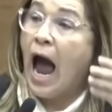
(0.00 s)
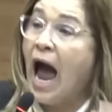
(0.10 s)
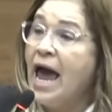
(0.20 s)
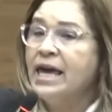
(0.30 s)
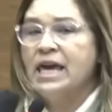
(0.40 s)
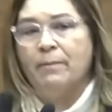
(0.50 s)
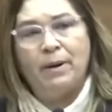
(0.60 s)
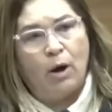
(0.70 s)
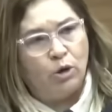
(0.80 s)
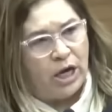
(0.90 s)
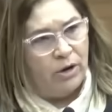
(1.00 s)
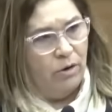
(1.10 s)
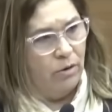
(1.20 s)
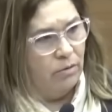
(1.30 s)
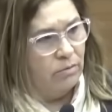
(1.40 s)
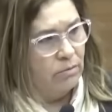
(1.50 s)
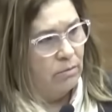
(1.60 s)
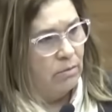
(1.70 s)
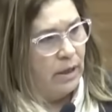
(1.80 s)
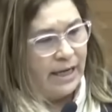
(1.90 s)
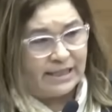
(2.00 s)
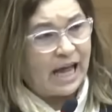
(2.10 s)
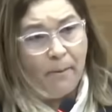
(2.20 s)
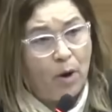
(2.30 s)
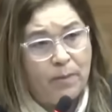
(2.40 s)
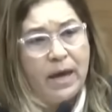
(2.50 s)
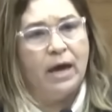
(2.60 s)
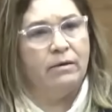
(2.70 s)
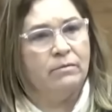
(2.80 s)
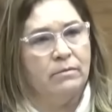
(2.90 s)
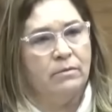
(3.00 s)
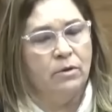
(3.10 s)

hay que aplaudirlo. Está muy bien,